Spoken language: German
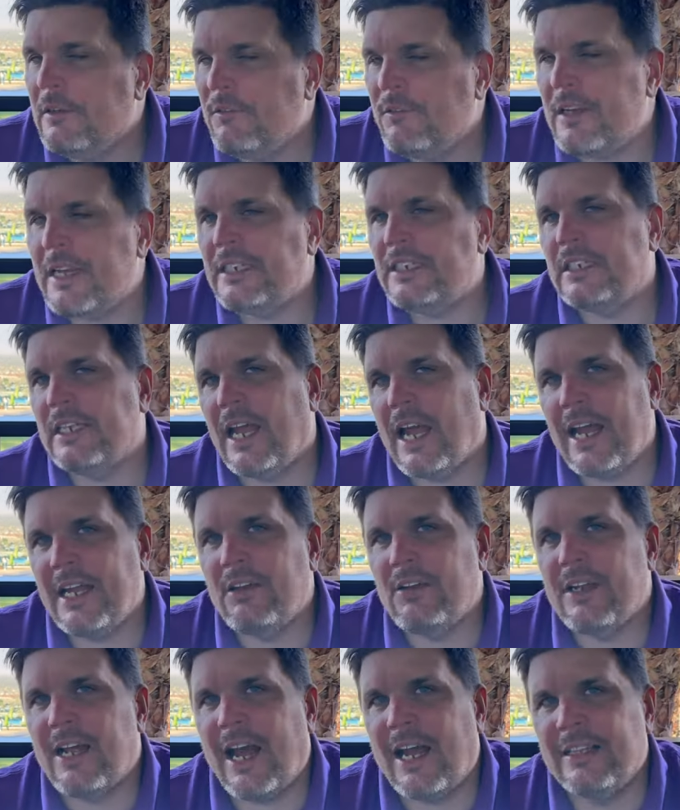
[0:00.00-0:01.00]
Vielleicht der ein
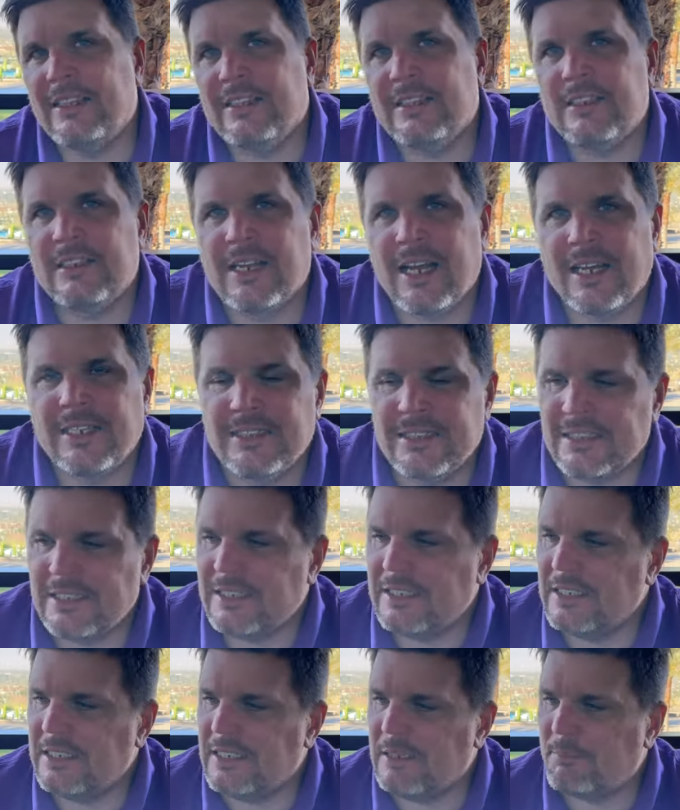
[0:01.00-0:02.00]
oder andere kann sich
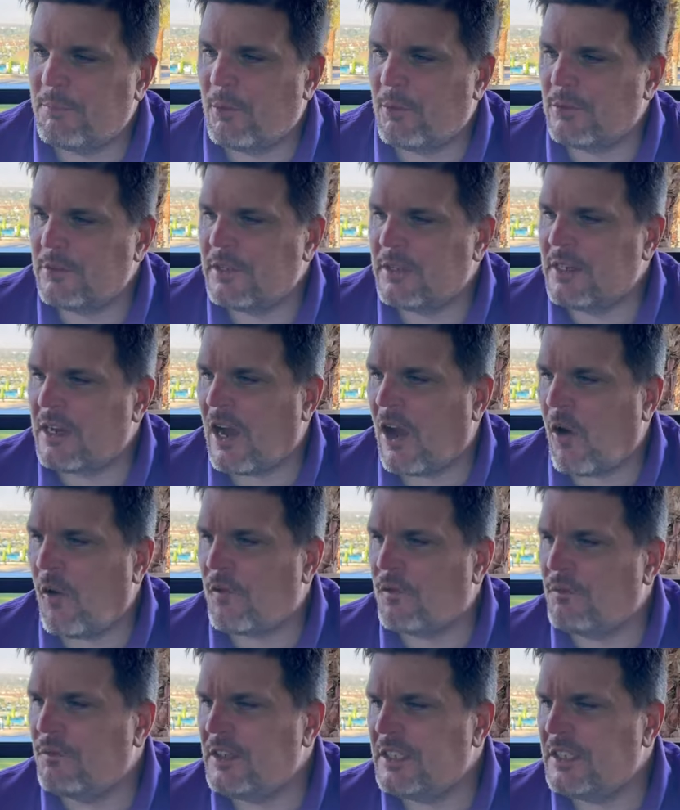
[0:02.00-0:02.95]
hier die Punkte kaufen.